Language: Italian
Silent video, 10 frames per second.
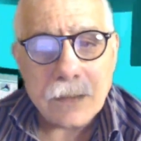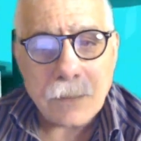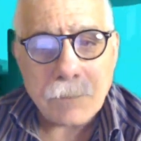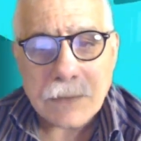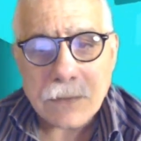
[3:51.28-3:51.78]
eh,
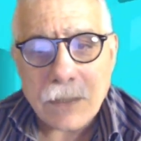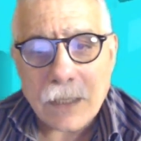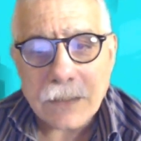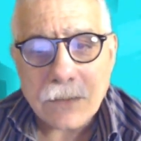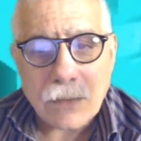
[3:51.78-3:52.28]
del
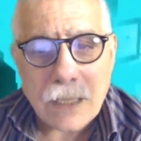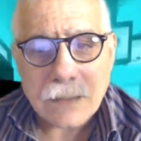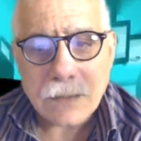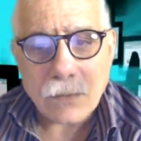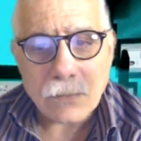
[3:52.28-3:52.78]
personale
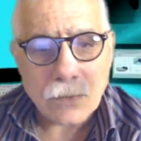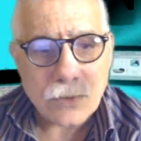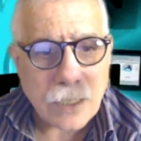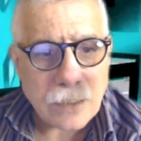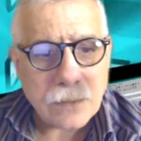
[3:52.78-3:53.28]
scolastico,
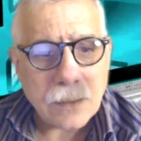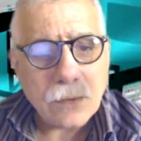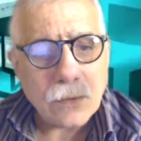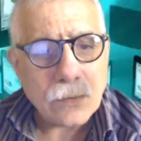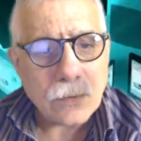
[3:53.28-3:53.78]
docente e
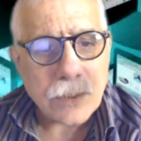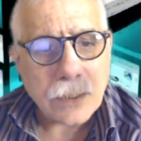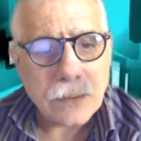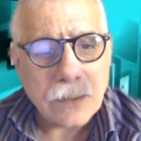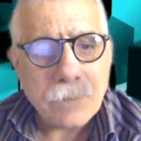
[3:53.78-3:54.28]
non
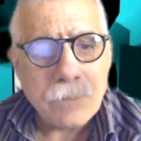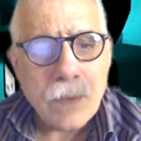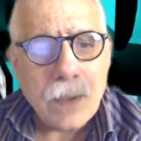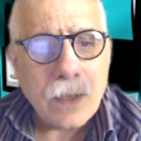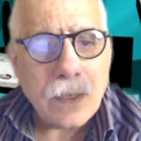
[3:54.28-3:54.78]
docente.
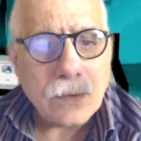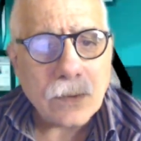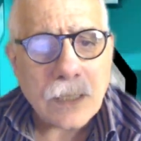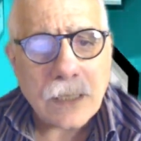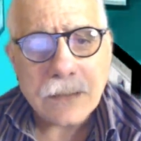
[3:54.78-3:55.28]
In
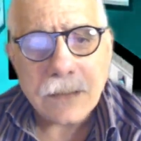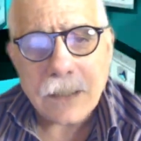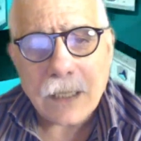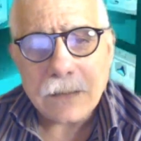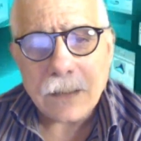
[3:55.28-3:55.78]
totale si
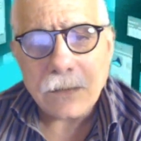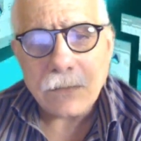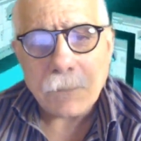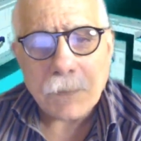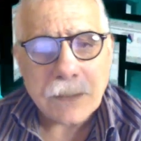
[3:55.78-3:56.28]
tratta di
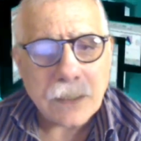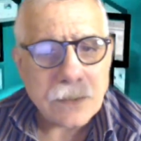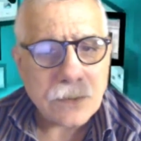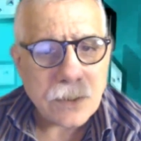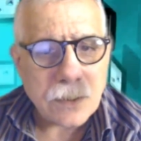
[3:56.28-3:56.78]
una platea
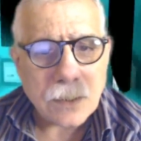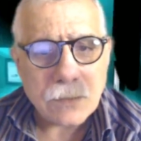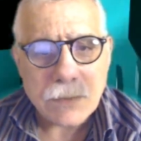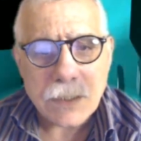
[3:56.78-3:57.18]
di circa